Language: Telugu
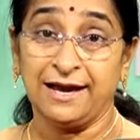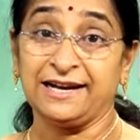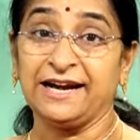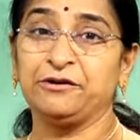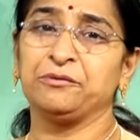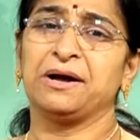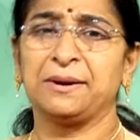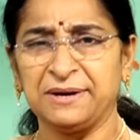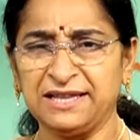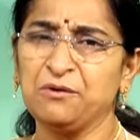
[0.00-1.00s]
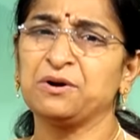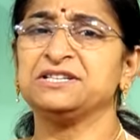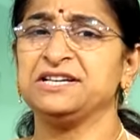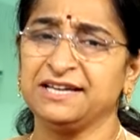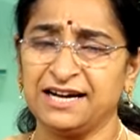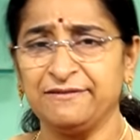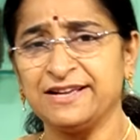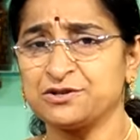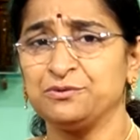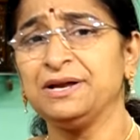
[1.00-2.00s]
అట్రాక్టివ్గా కనబడతాయి ఒక చిటికెడ్
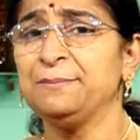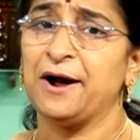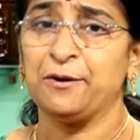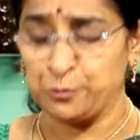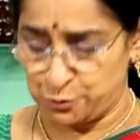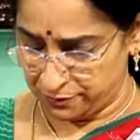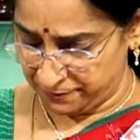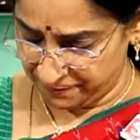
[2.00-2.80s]
వేసుకుంటే బాగుంటుంది